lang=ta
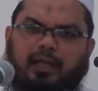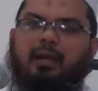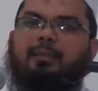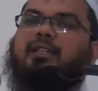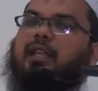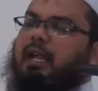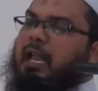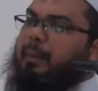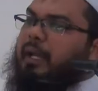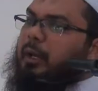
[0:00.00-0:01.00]

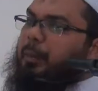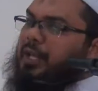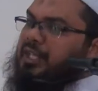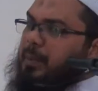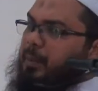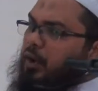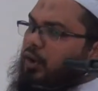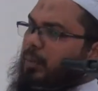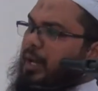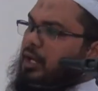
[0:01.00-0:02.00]
ஞாபத்துக்களை பற்றி பேச
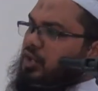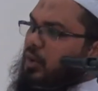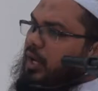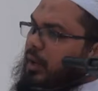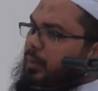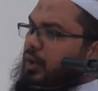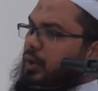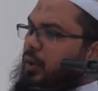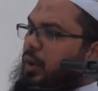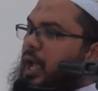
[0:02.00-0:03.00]
போகிறோம் என்று சொல்கிற பொழுது